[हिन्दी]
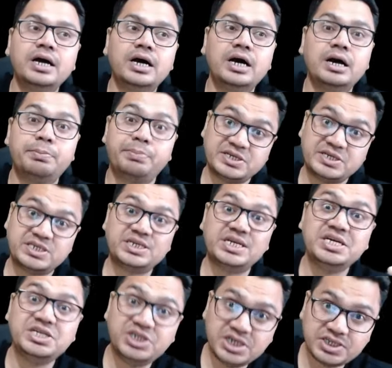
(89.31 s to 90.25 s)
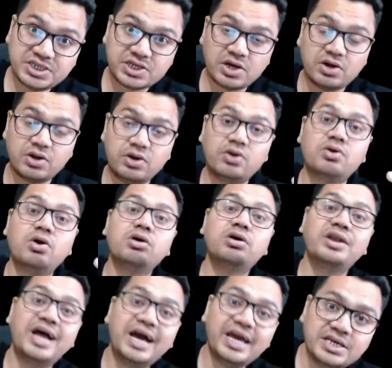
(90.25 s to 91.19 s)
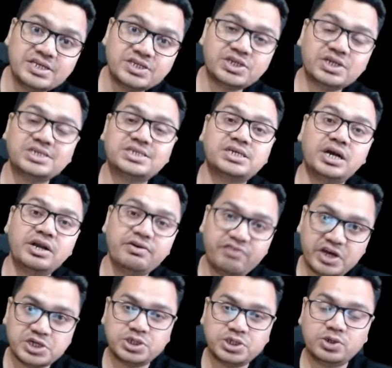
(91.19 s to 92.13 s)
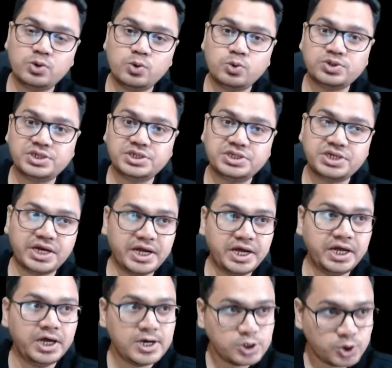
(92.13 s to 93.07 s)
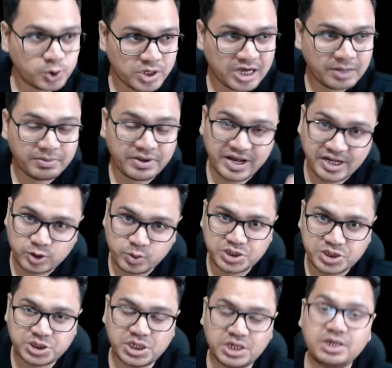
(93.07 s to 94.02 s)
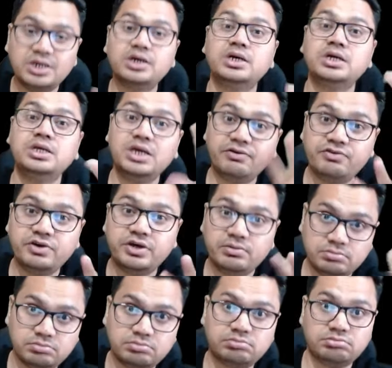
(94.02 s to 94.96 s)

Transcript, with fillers: प्रेस्टिजियस रिकॉग्नाइज्ड सर्टिफिकेशन कोर्सेज हैं जो कि आप ग्रेजुएशन या फिर